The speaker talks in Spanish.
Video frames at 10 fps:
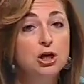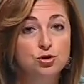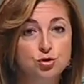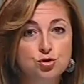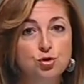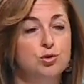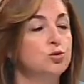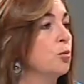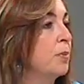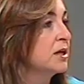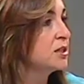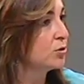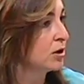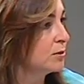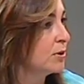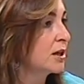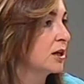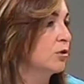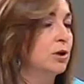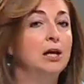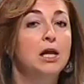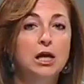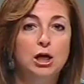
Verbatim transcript: no solo en su país, sino a nivel regional.